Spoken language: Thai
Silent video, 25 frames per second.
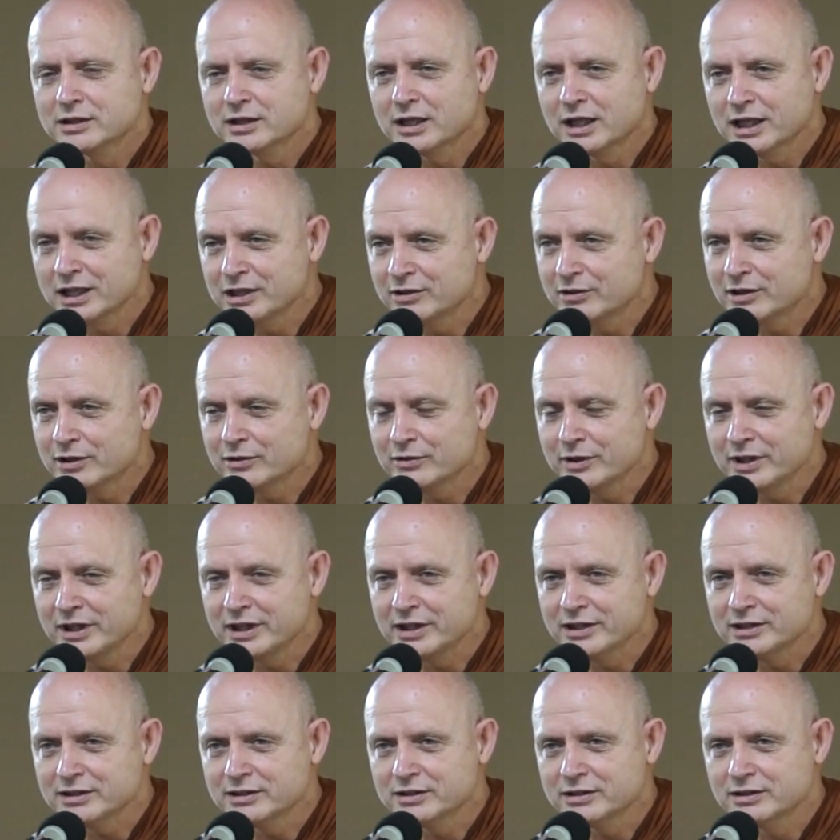ให้เราเห็
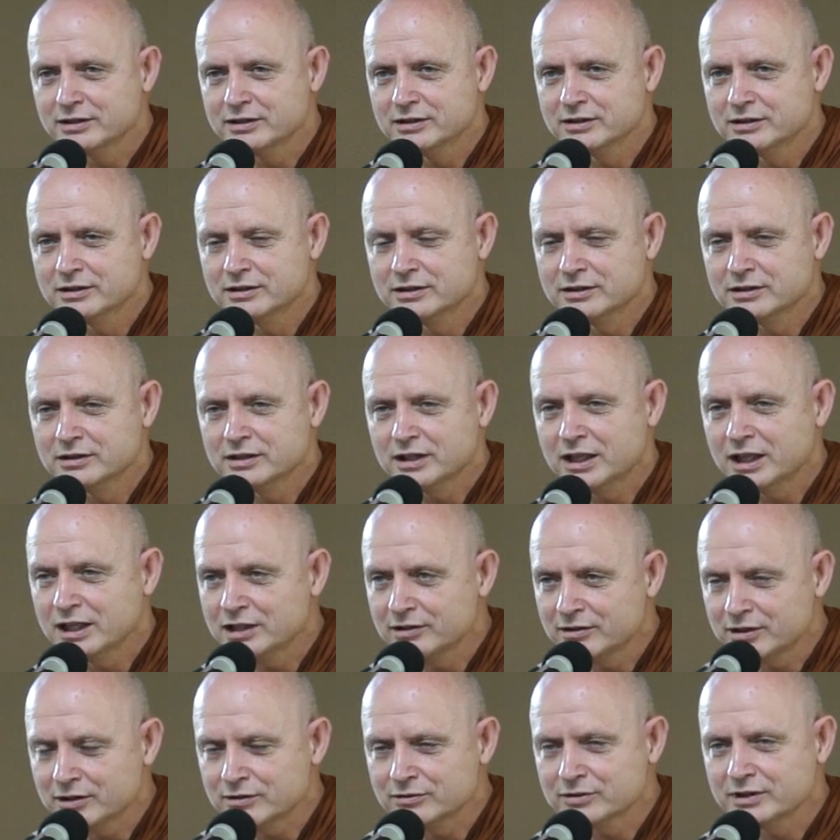นให้
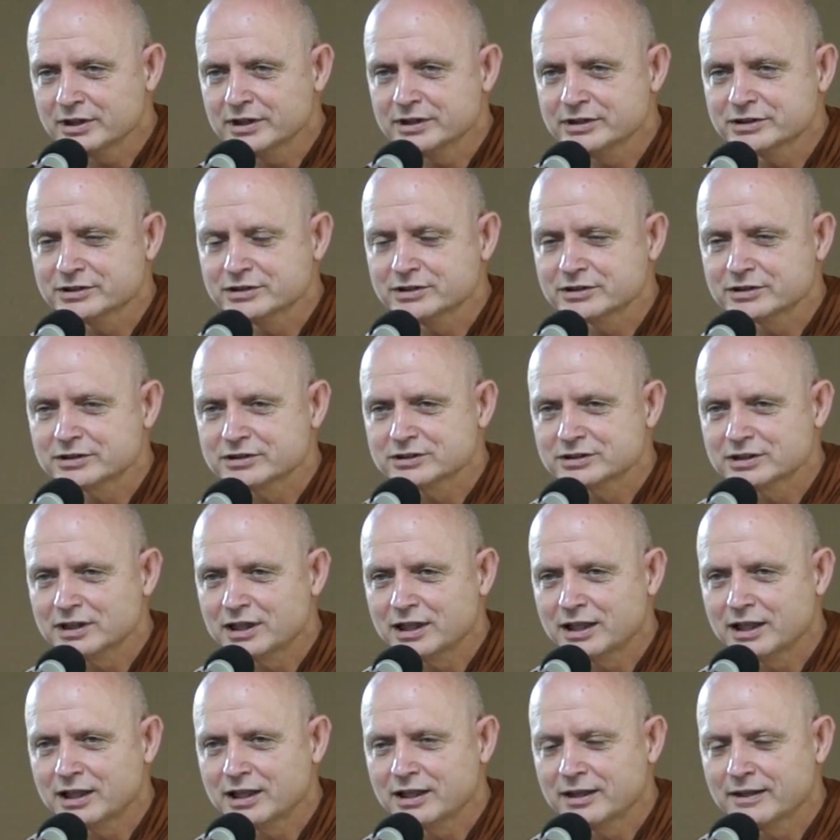เราได้ศึกษา
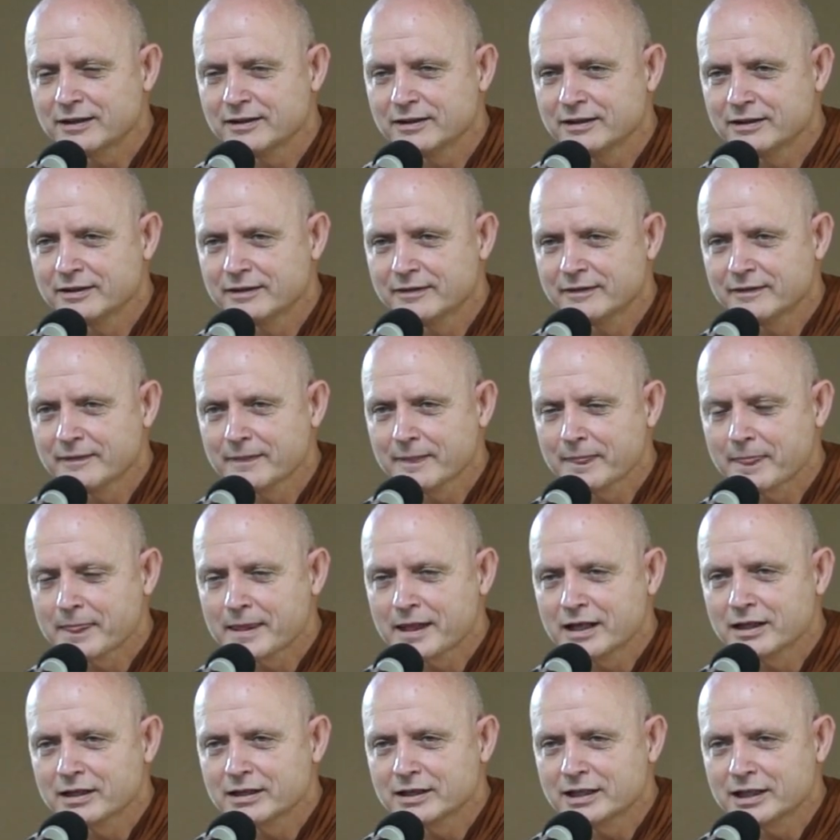
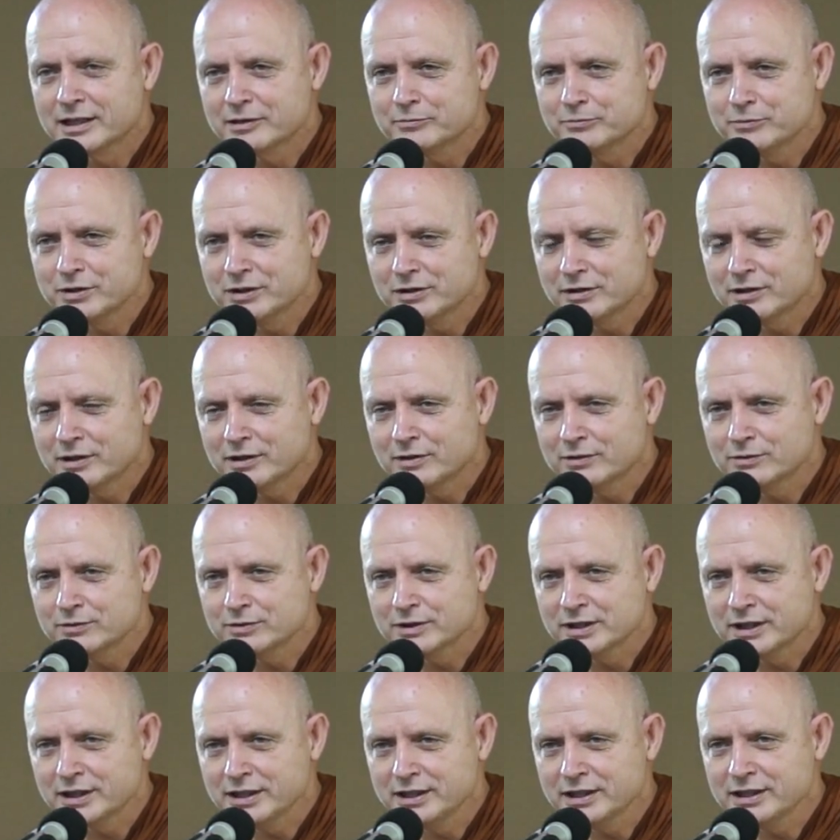แล้วเมื่อเรา
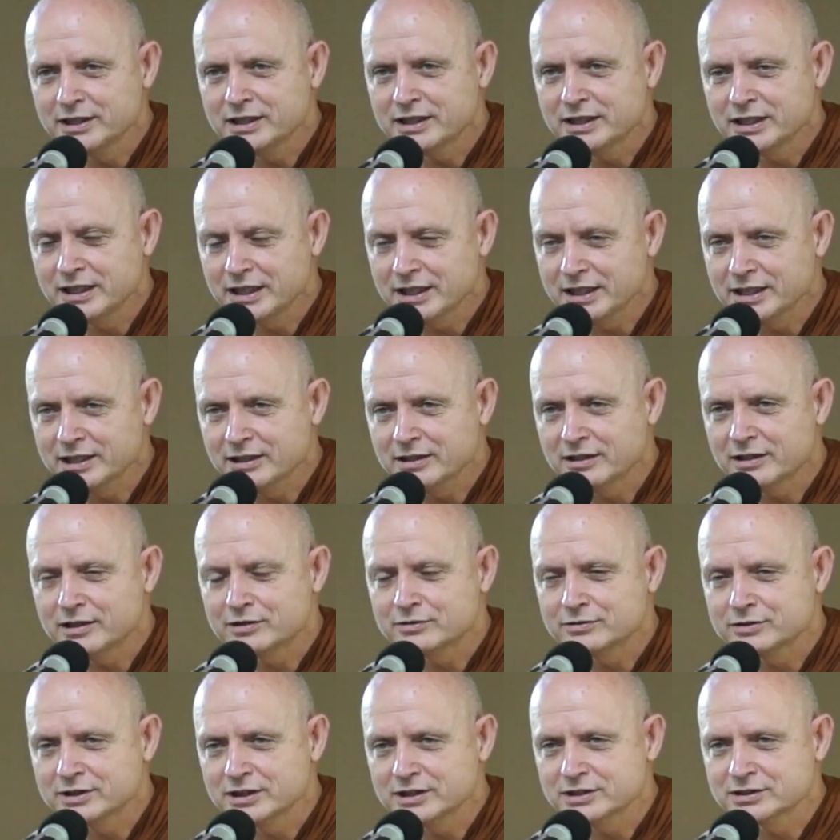ได้เห็นเรา
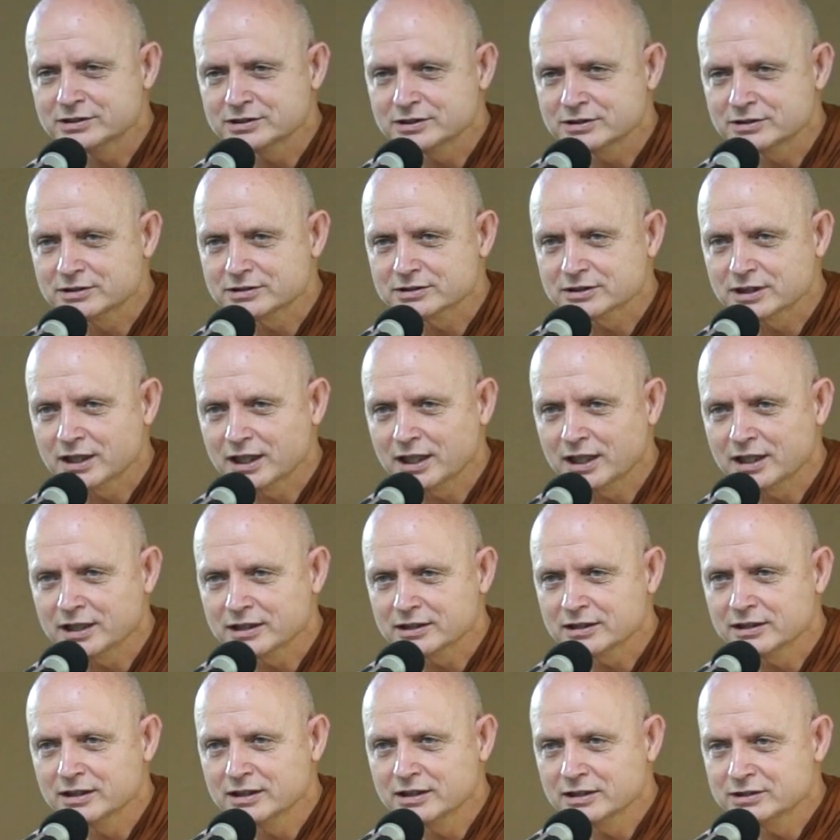ได้ศึกษา
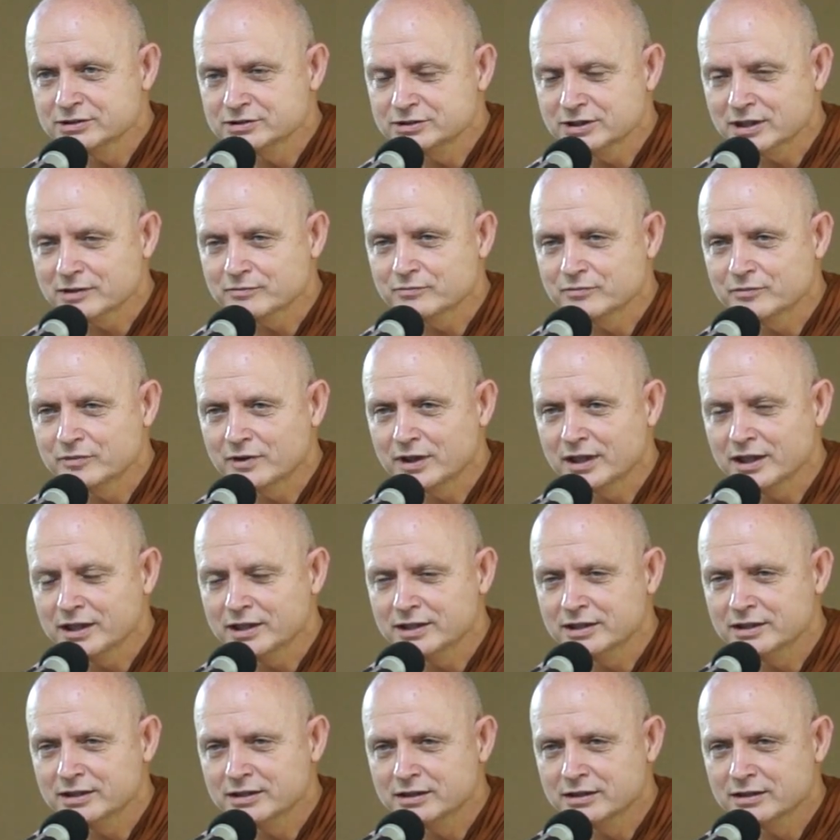จำไว้
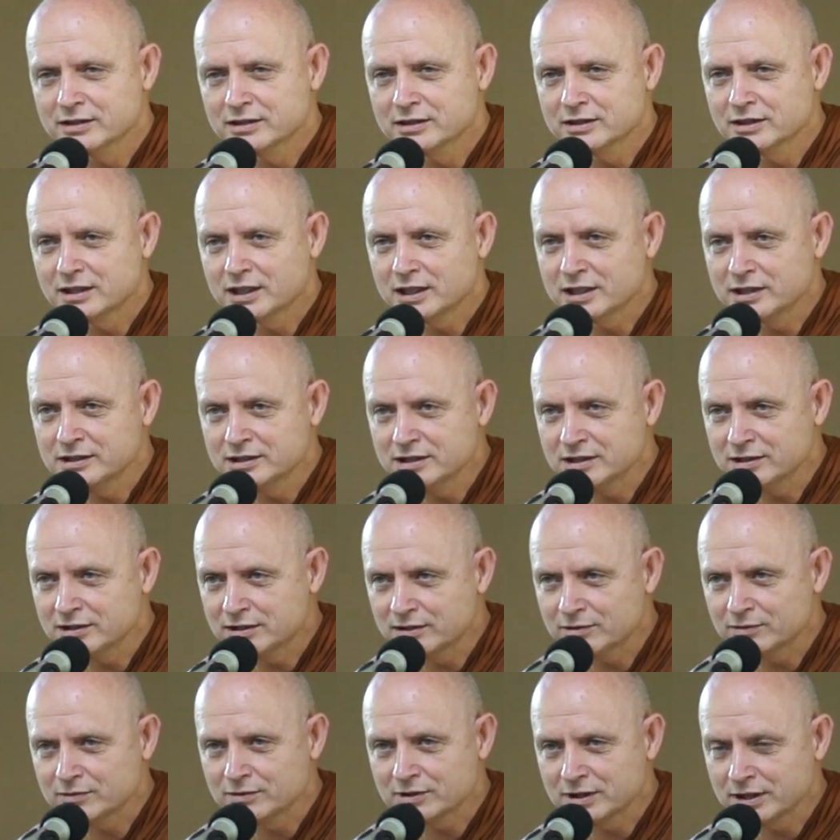อันนี้
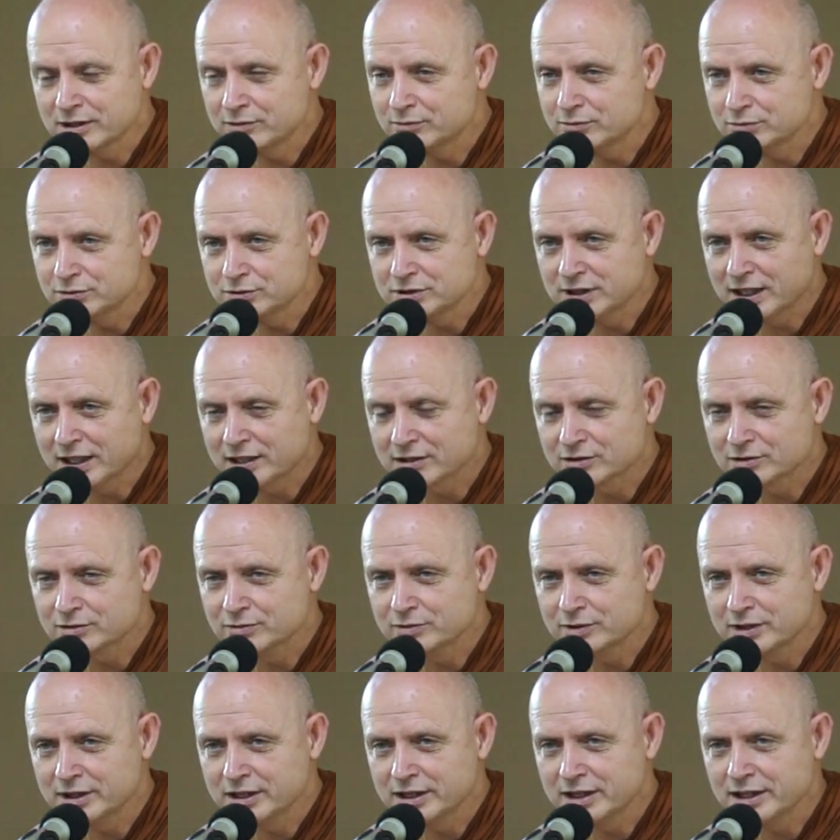เราได้รู้จักตั
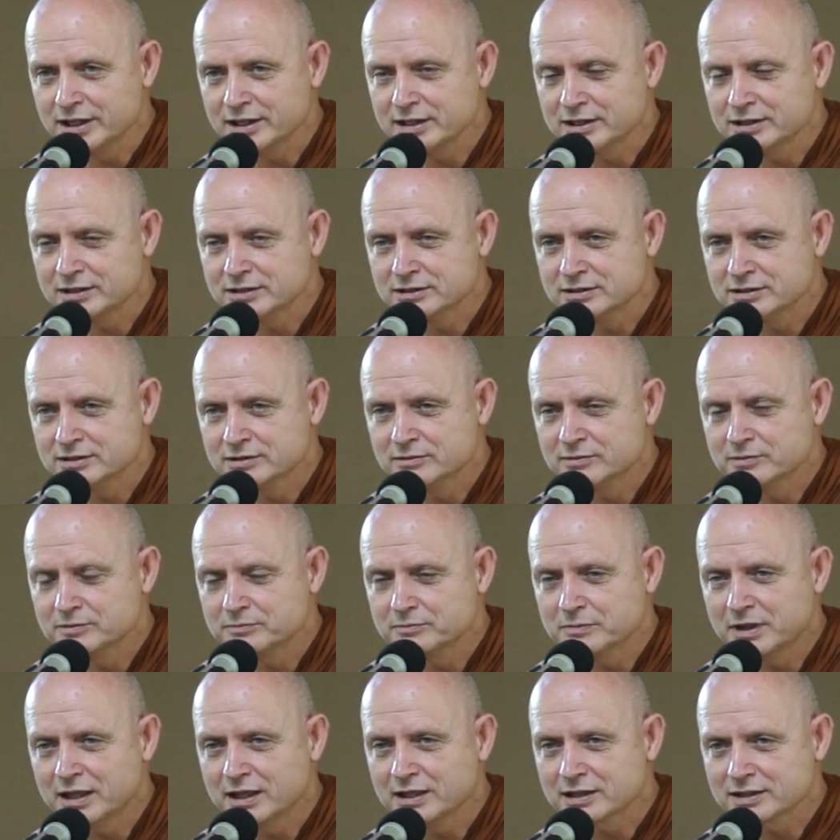วเอง
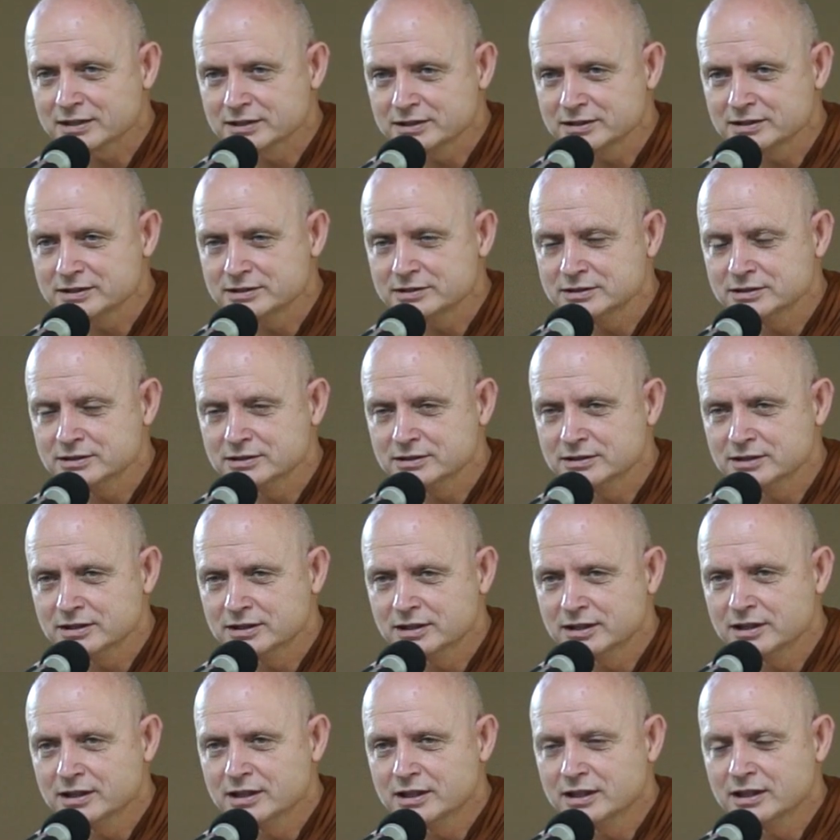มากขึ้น
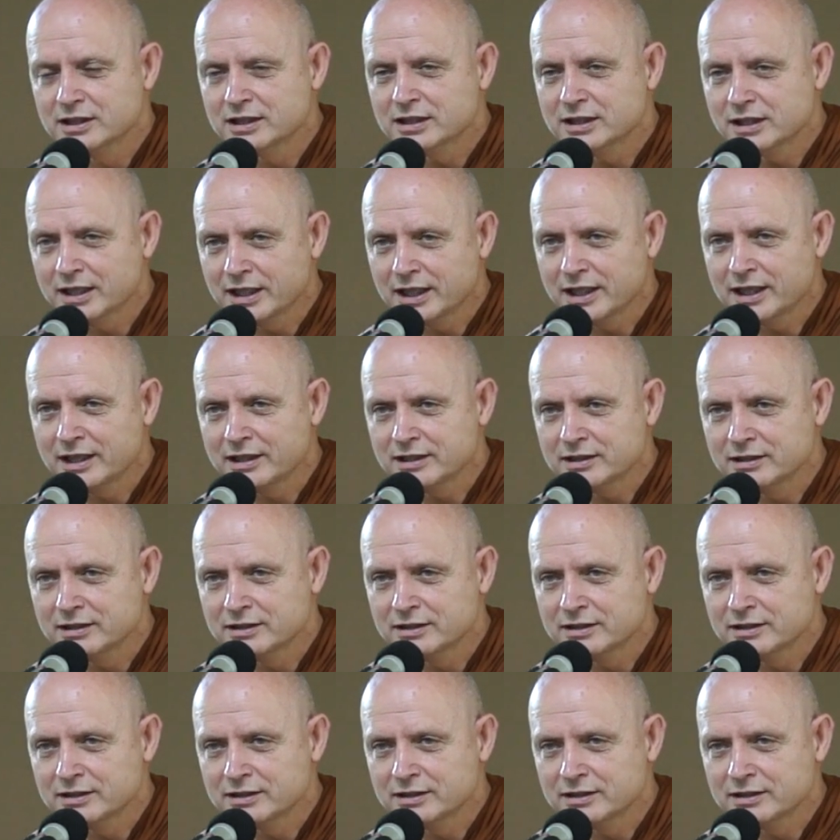และ